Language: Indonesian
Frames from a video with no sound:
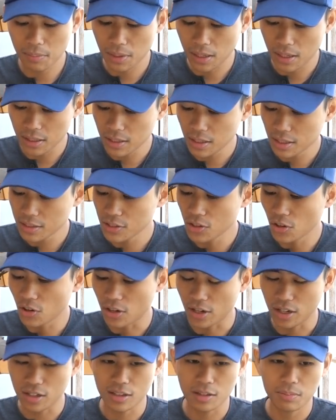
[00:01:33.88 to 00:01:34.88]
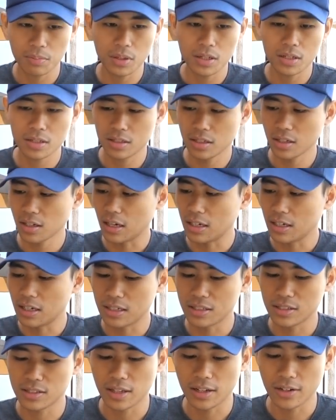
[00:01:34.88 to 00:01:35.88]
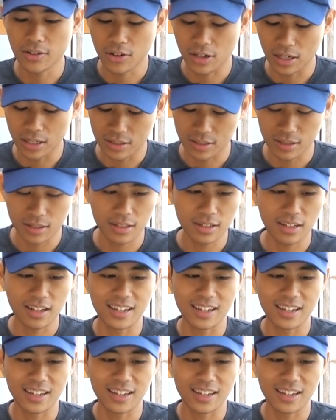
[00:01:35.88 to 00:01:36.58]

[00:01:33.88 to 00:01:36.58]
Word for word: makanya nasi goreng tapi di sini nggak dikasih sendok guys. Jadi